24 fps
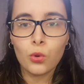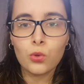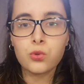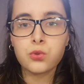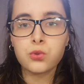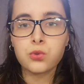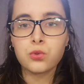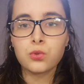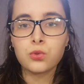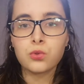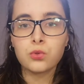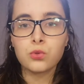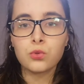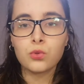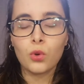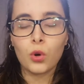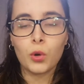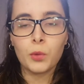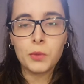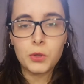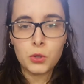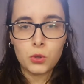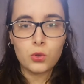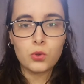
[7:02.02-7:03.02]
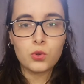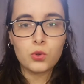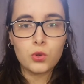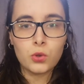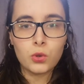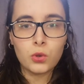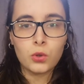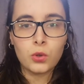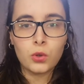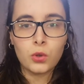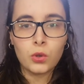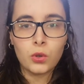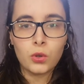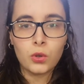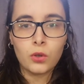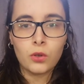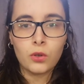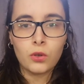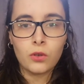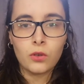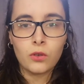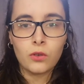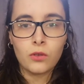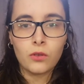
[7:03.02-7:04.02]
olsun o bir çocuk
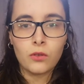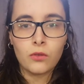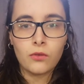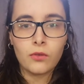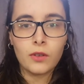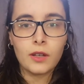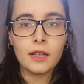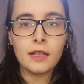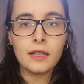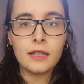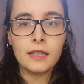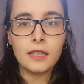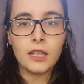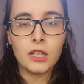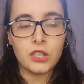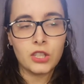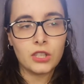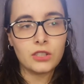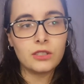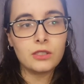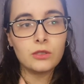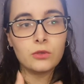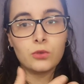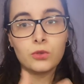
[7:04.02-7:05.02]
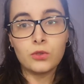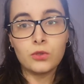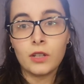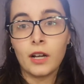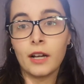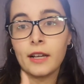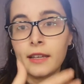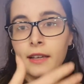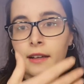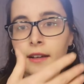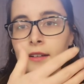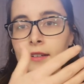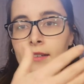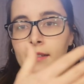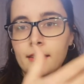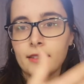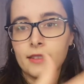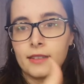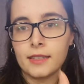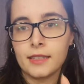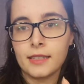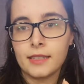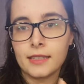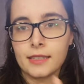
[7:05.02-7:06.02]
ve yaşadığı dünyaya
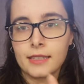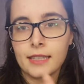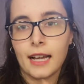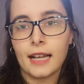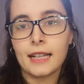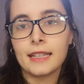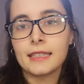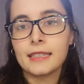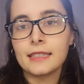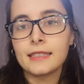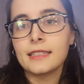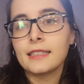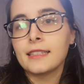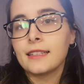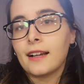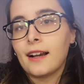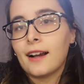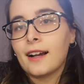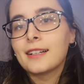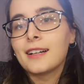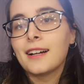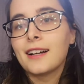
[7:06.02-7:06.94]
e, kendini